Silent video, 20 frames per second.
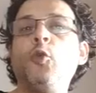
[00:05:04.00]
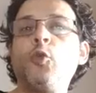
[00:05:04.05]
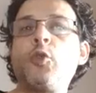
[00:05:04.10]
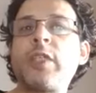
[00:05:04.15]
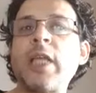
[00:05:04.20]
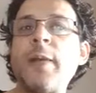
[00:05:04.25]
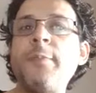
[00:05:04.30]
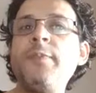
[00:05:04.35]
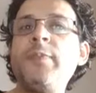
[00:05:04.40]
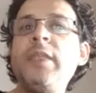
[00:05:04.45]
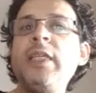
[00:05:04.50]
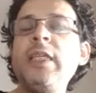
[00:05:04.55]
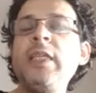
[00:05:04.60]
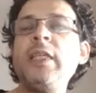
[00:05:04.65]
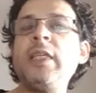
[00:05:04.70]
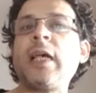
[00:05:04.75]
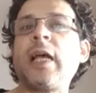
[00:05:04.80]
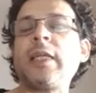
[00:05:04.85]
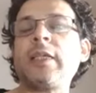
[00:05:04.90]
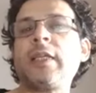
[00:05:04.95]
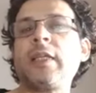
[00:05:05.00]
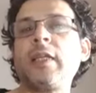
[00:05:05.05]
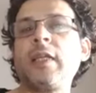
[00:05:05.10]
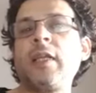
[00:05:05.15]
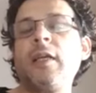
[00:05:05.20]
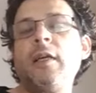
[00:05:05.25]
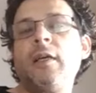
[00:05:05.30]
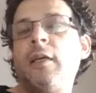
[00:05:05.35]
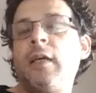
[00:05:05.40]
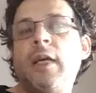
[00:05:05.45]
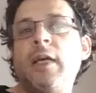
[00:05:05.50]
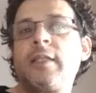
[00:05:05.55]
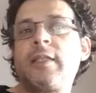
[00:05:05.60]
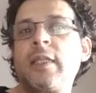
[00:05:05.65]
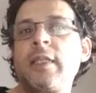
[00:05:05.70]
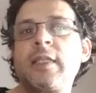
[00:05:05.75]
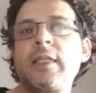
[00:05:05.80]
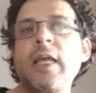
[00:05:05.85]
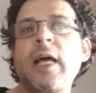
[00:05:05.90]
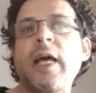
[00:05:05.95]
وسامدي خاطر
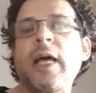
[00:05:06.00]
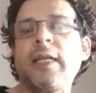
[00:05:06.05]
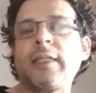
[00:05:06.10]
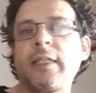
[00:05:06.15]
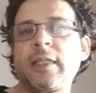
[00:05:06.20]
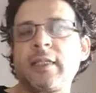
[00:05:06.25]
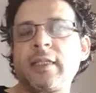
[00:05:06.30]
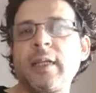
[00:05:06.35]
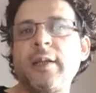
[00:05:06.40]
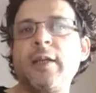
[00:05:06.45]
سي سا خاطر